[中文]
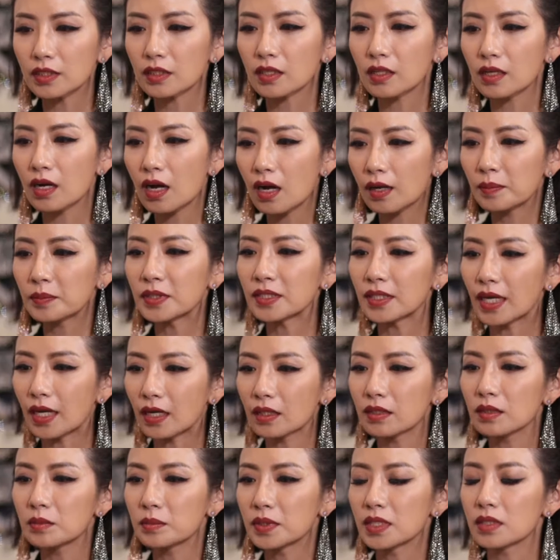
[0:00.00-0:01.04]
这个 common
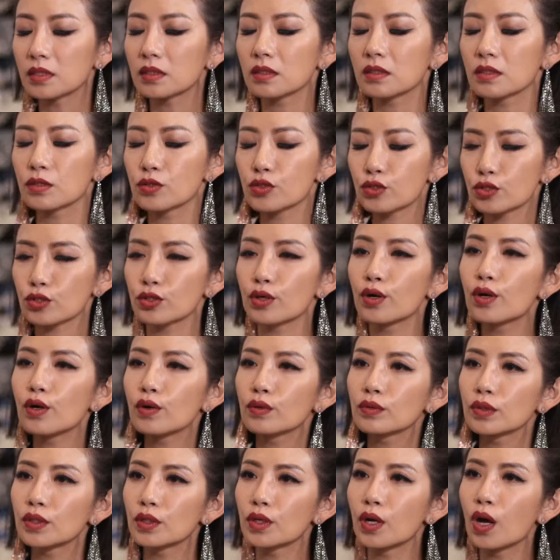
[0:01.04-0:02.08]
elements 的时
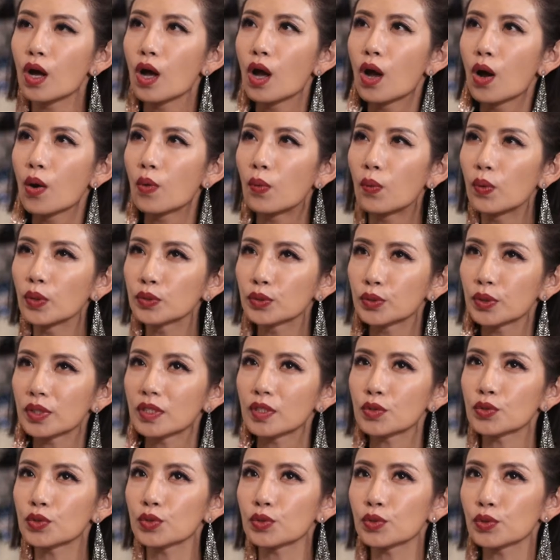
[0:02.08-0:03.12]
候呢，我觉
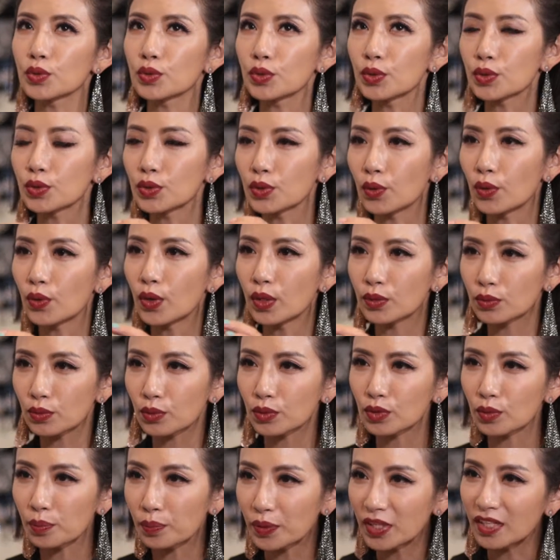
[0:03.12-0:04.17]
得就有很
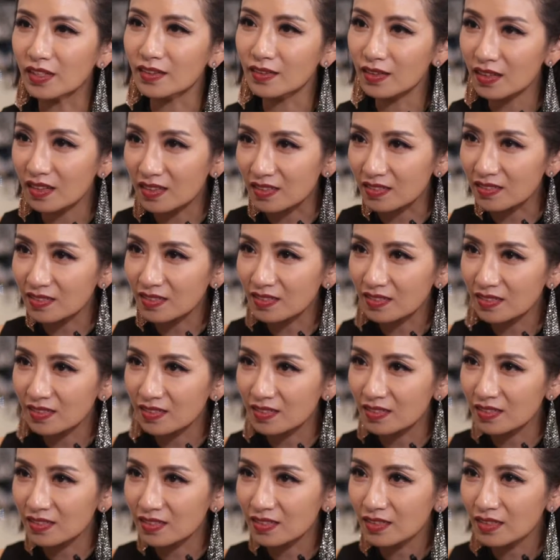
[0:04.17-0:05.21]
多的平衡。
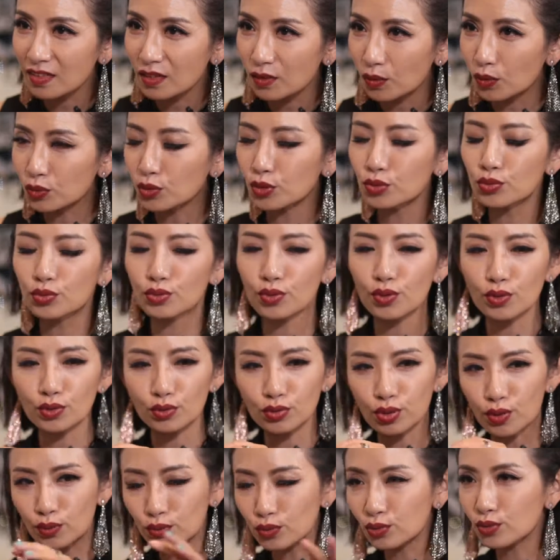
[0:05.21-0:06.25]
我觉得所有
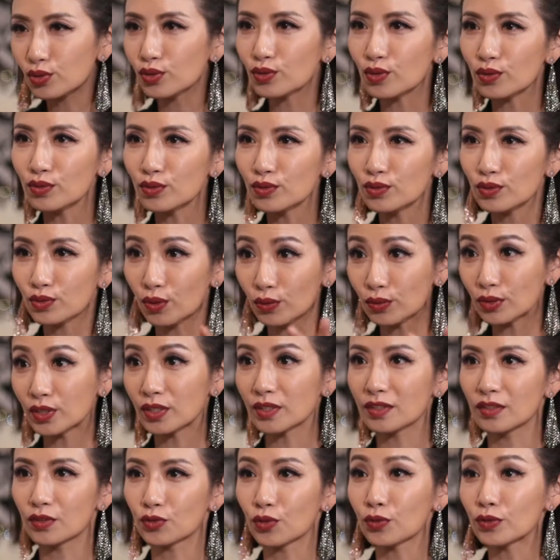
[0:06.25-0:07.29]
冲突的东东
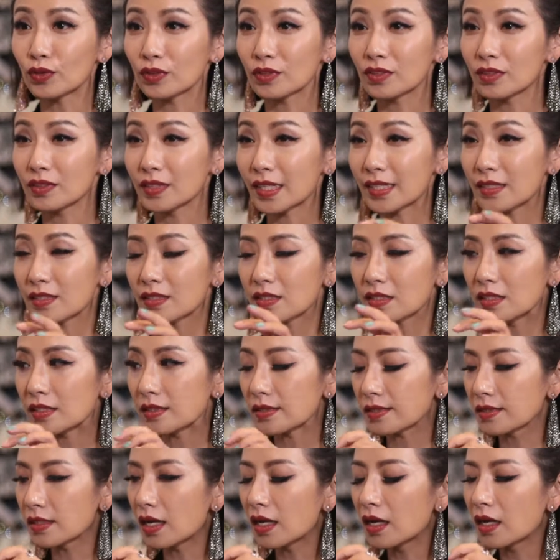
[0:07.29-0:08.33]
西，你都只是在。
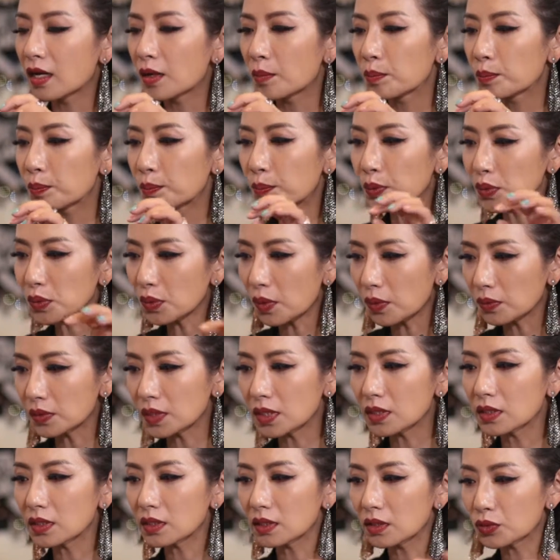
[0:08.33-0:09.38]
不同
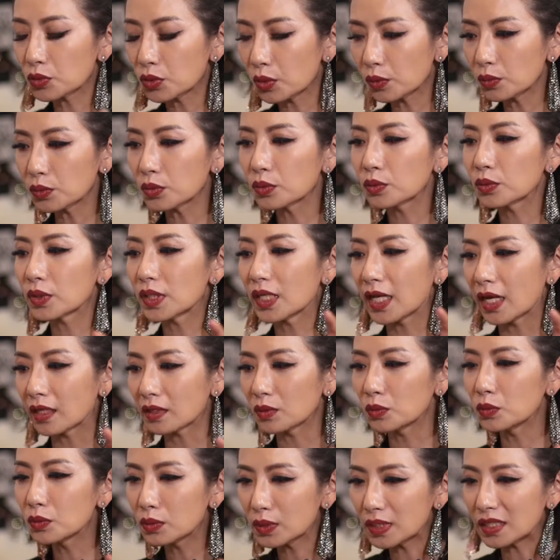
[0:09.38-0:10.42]
的这个冲突的两
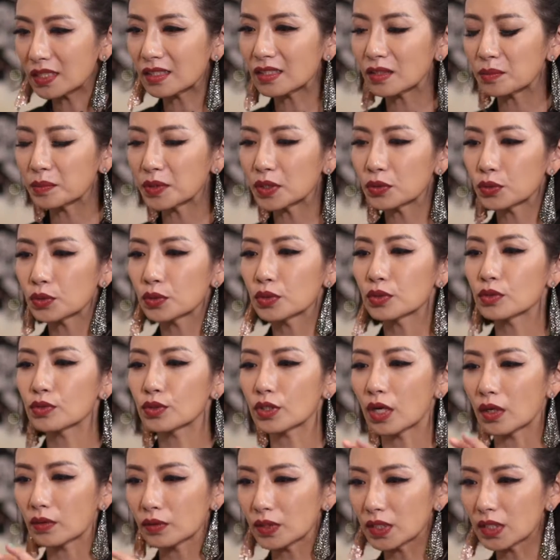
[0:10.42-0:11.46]
个物件里面去
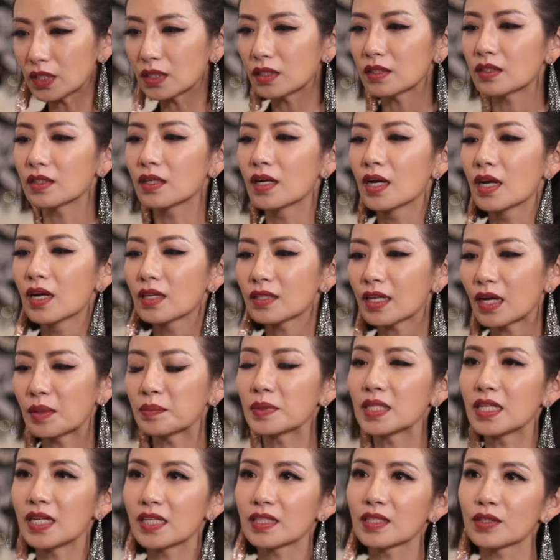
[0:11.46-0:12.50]
找一个，他
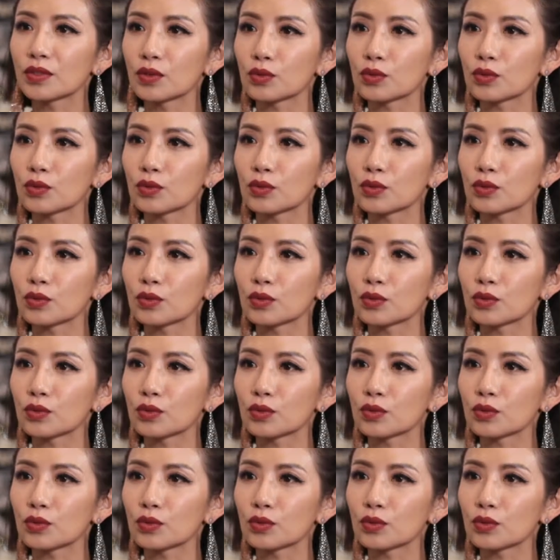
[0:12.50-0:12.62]
们两